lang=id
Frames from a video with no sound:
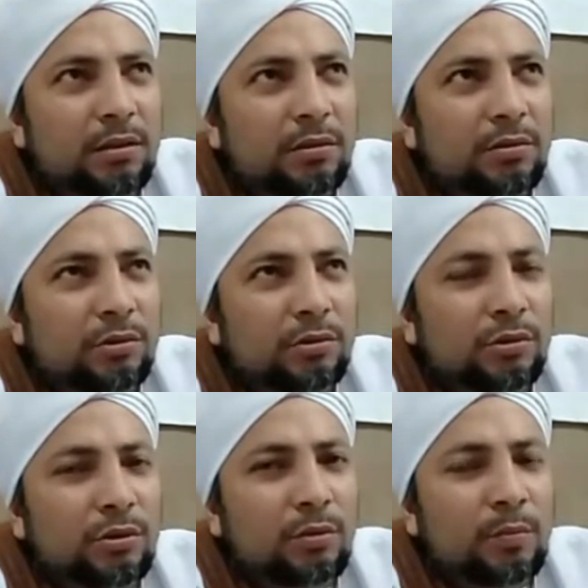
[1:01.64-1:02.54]

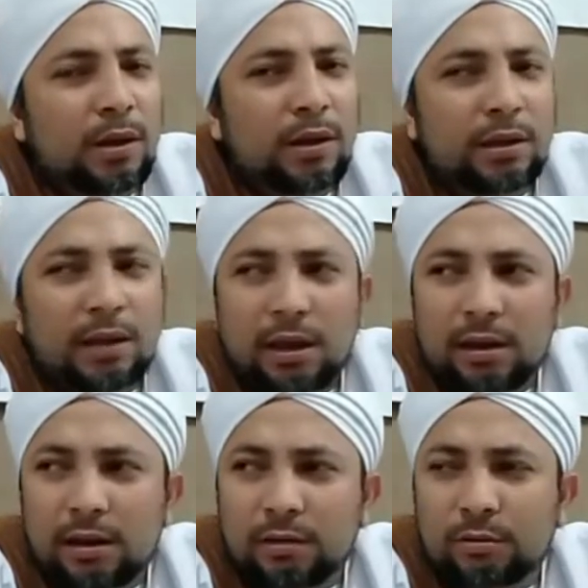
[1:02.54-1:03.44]
contoh baik
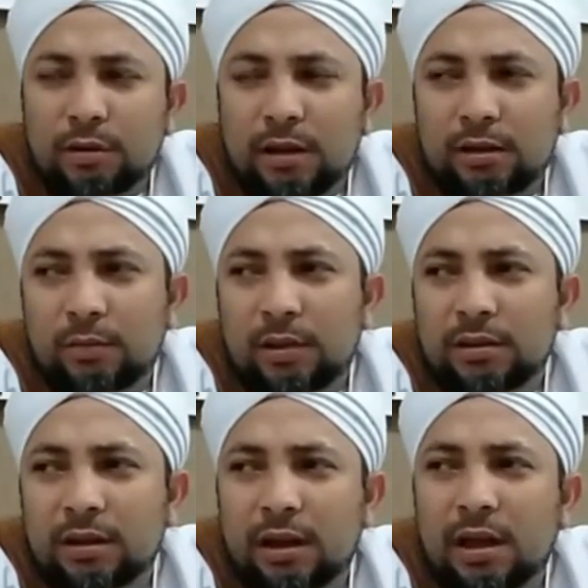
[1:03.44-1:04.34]
akhlakul
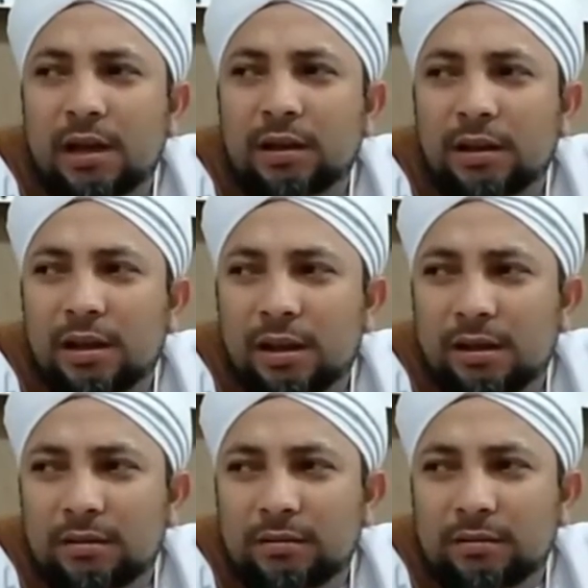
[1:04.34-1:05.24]
karimahnya nggak ada
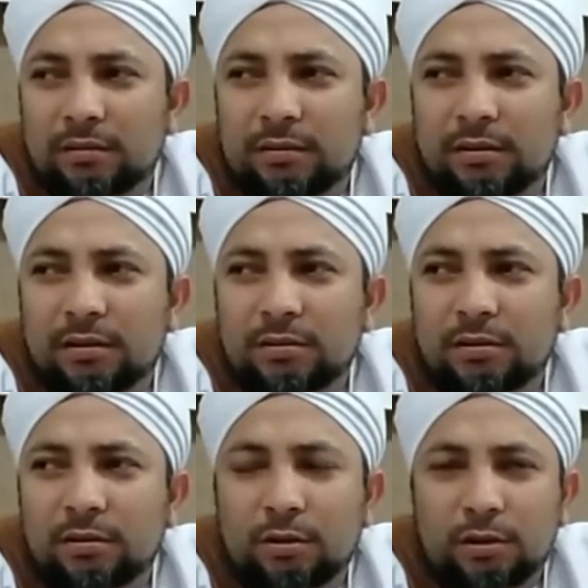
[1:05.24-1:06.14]
ya
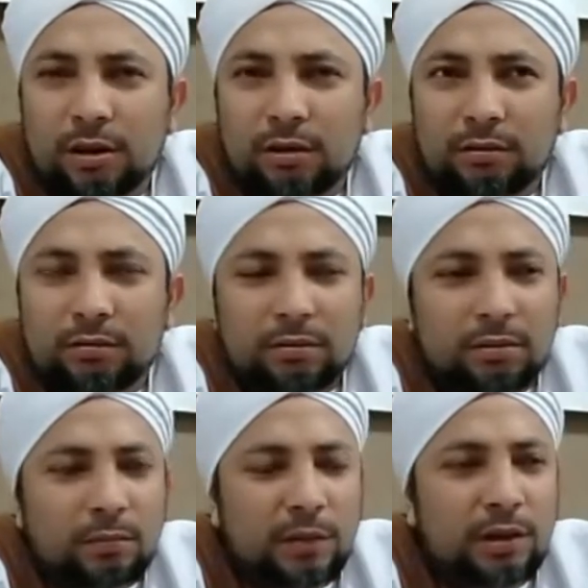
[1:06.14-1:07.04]
jadi orang
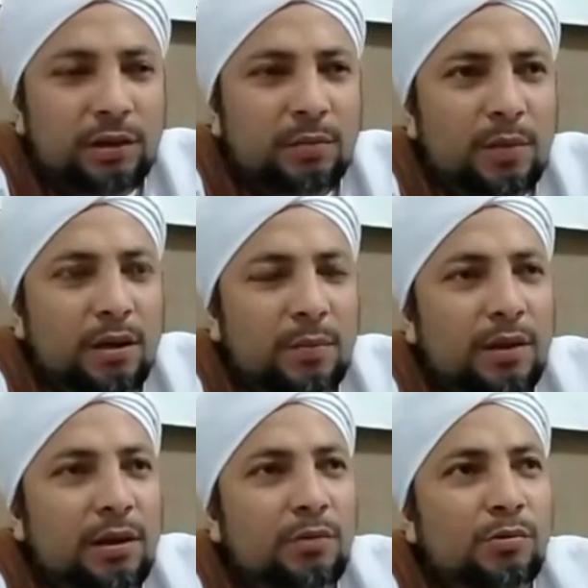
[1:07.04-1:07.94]
berhikmah
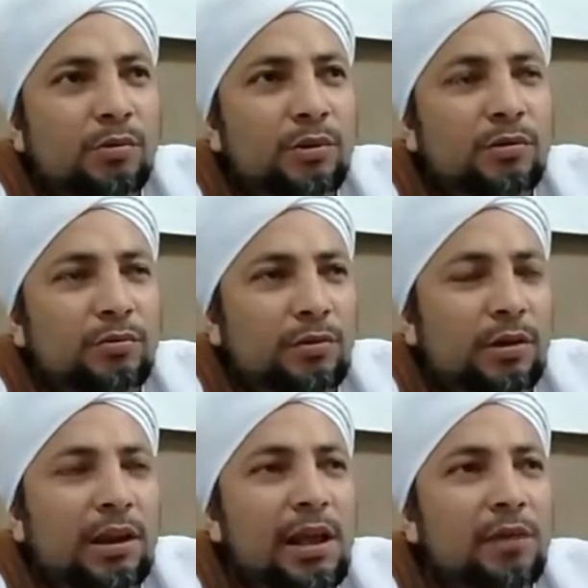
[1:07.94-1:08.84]
kepada guru itu
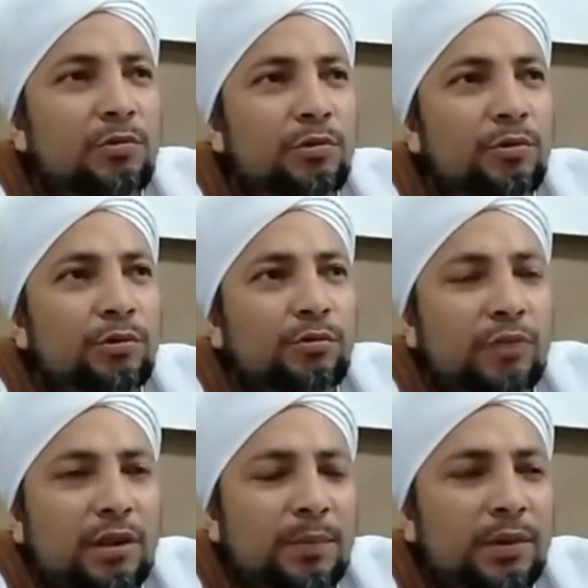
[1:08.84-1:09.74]
ngelihat guru itu
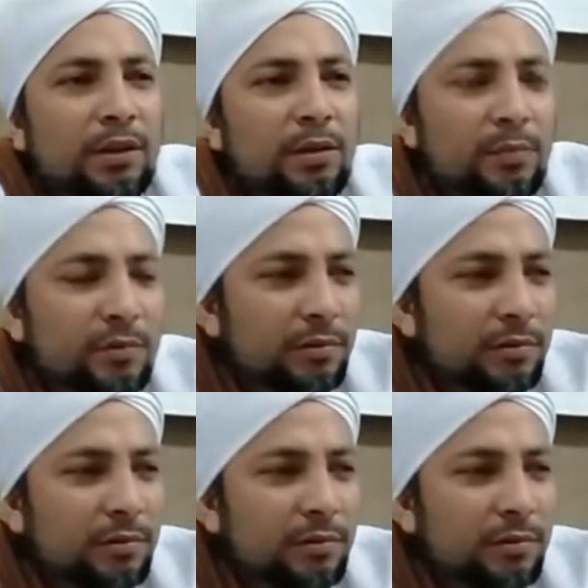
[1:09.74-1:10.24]
sudah dapat ilmu